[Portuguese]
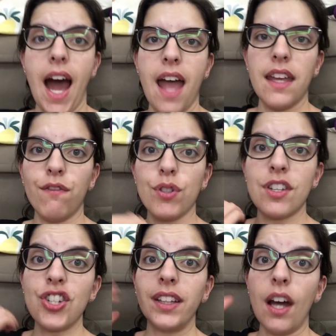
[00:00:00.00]
Aí
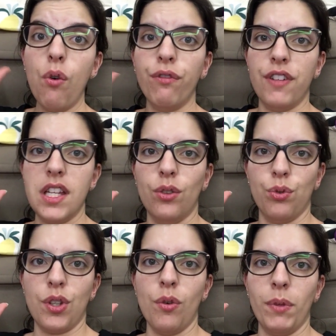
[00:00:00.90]
você já tá ouvindo
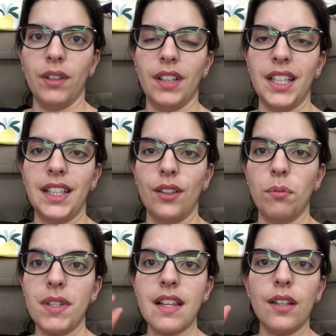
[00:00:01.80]
o ser humano
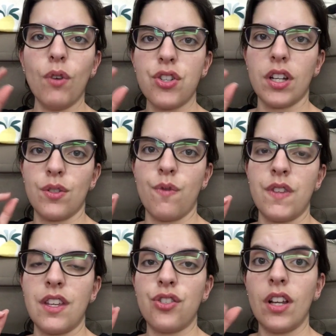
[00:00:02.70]
gritando, mas ele não acha que é
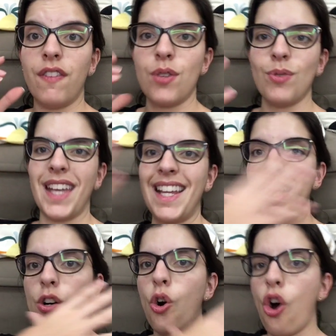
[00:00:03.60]
suficiente. Ele faz o quê? Ele
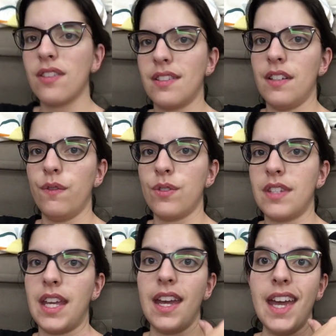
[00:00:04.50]
encosta em
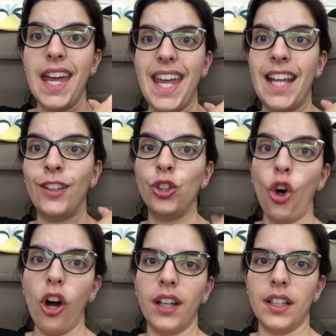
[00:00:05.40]
você, ele
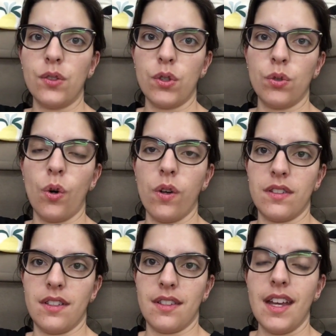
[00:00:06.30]
toca nas suas
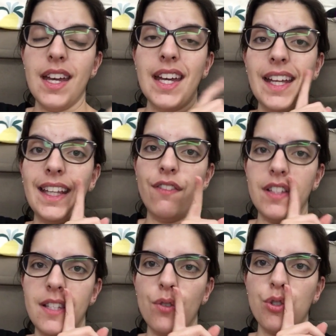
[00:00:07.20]
costas. Na
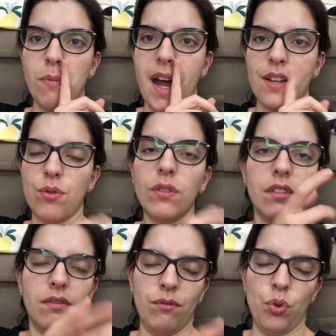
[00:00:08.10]
25 de março,
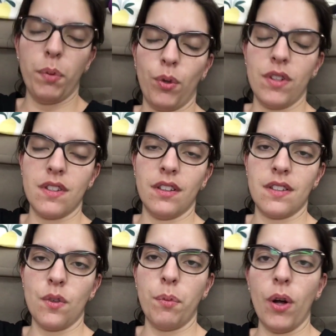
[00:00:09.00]
super conhecido
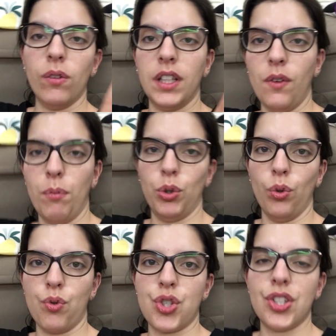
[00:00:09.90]
aqui em São Paulo, que não é
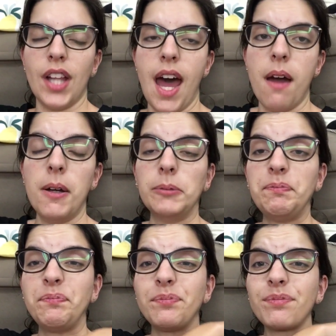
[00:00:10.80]
muito longe de lá,
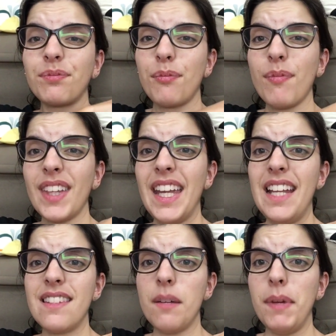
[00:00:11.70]

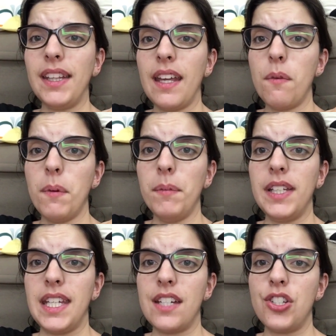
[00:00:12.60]
eles também têm uma
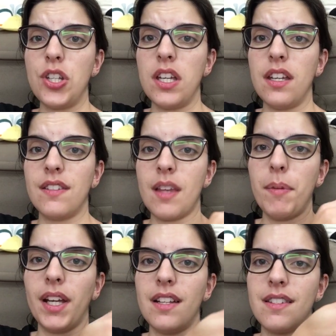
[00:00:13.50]
mania de.
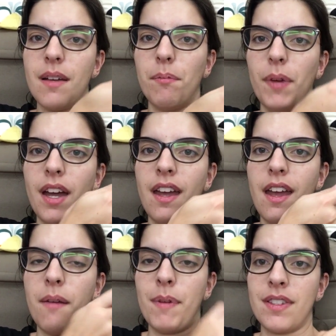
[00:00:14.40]
Sabe aqueles
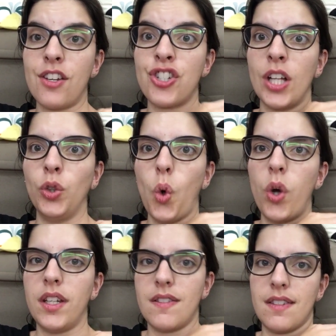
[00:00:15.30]
é,
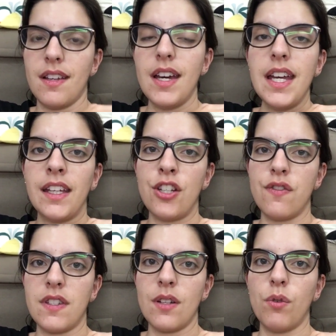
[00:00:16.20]
massageadores? que
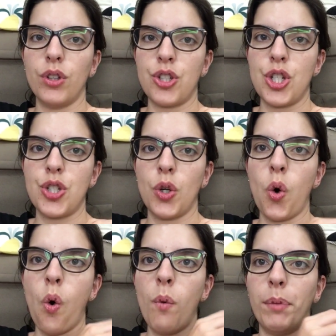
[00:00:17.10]
de vez em quando a gente
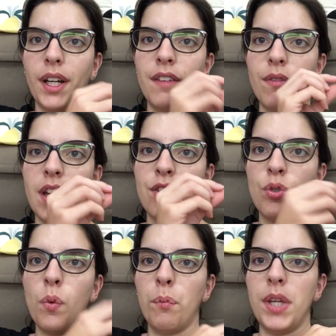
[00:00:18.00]
compra, que é
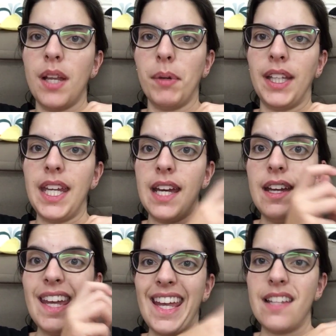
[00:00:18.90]
com pilha, bateria,
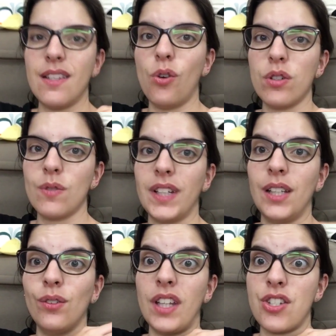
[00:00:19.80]
eles encostam
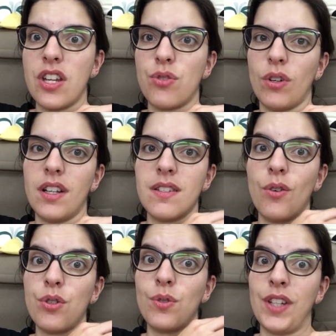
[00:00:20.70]
aquilo na gente, só que eles
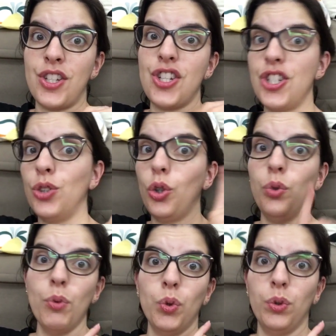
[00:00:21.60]
encostam na gente em
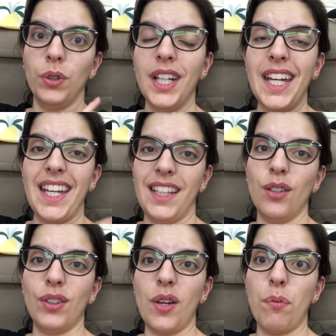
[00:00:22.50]
todo mundo.
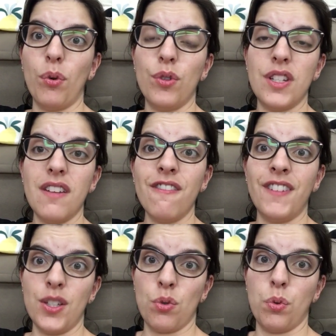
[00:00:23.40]
Então eu tenho um pouco de
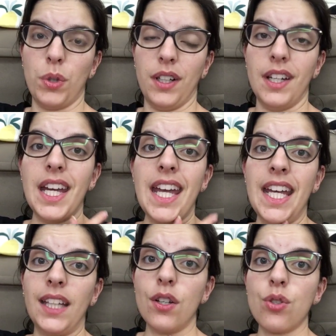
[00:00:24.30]
frescura.
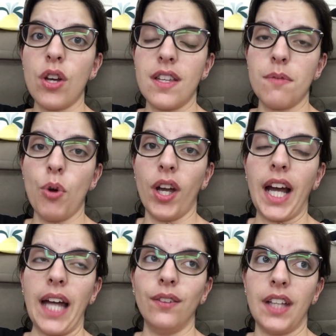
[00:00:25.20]
Então é só esse meu
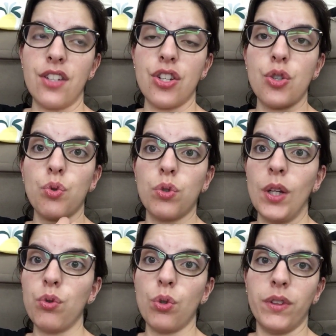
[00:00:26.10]
recado, tá, gente? Eu
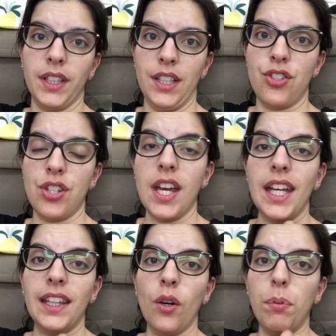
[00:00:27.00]
não sou touch,
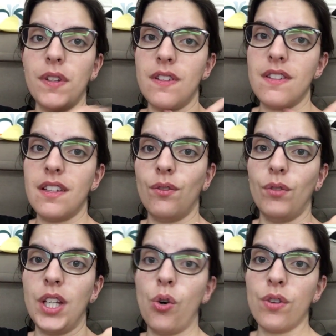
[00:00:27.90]
não precisem
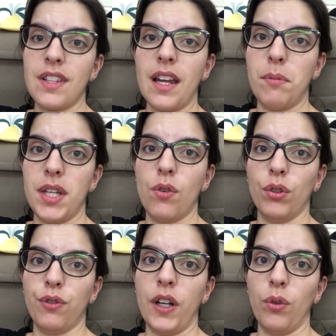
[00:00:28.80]
encostar em mim
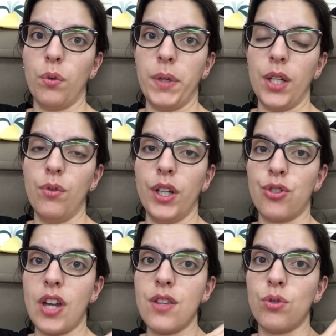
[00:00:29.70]
enquanto falam comigo.
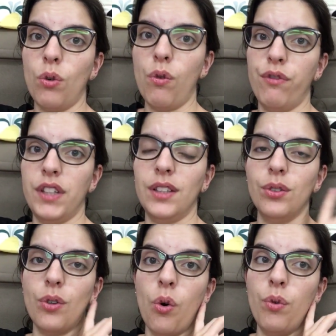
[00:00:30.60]
Eu já estou
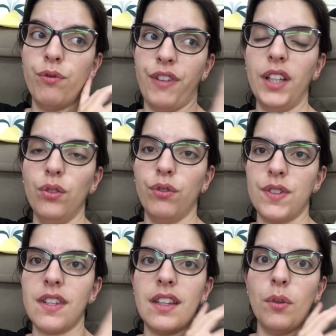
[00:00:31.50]
ouvindo ou vendo
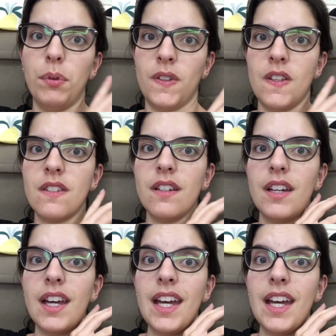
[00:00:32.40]
você, não precisa